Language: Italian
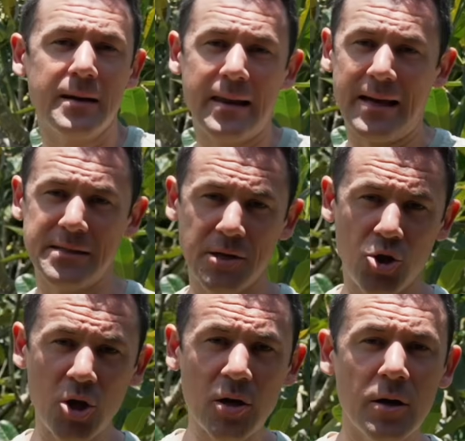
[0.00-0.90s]

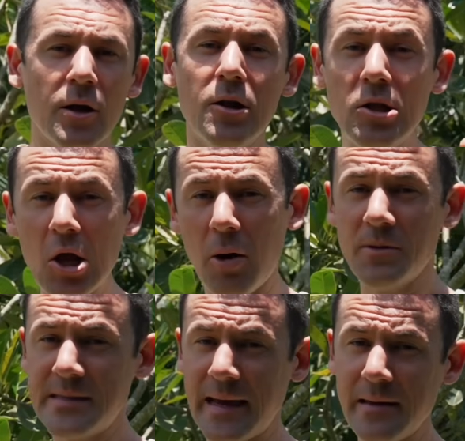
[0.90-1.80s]
classici, gli
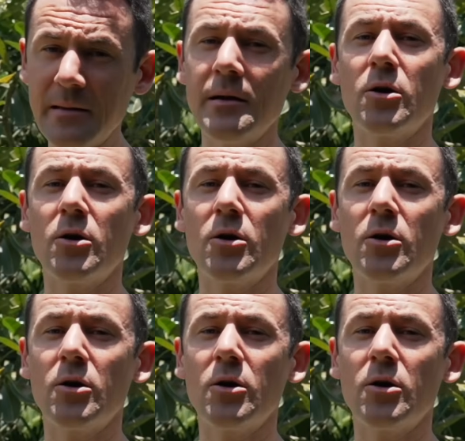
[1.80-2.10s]
homestay